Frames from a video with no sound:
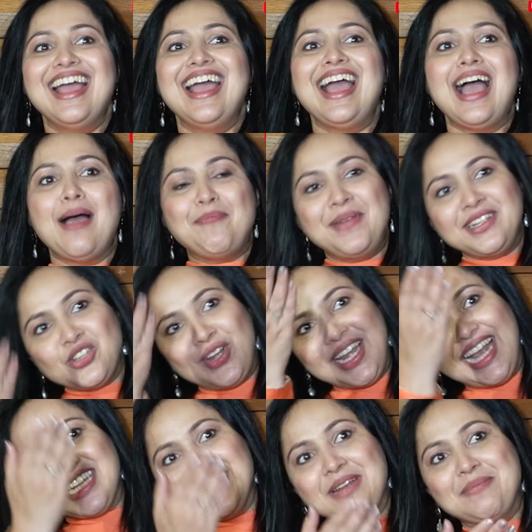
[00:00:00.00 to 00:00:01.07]
হ্যাঁ আপনি
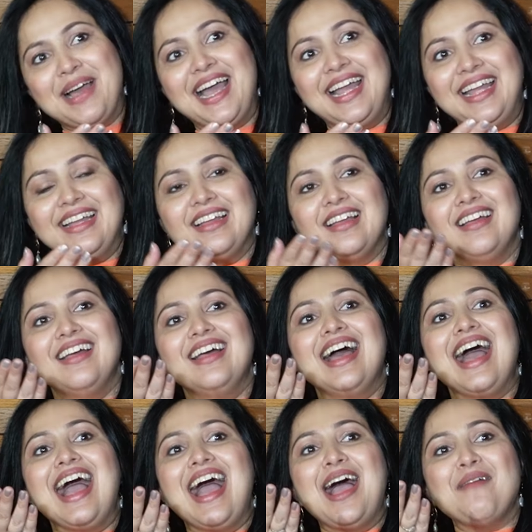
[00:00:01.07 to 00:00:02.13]
চলে আসেন ভাই
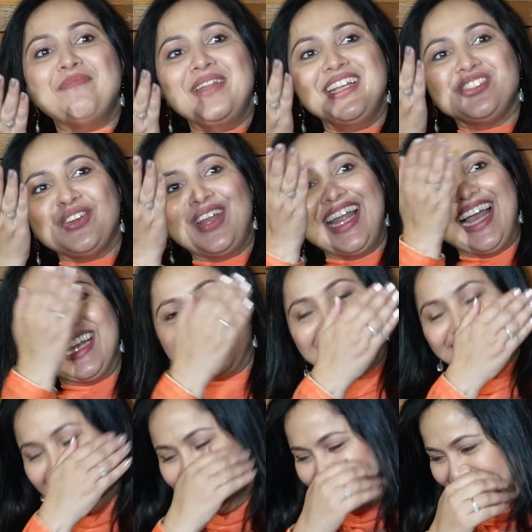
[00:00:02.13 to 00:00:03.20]
আপনি চলে আসেন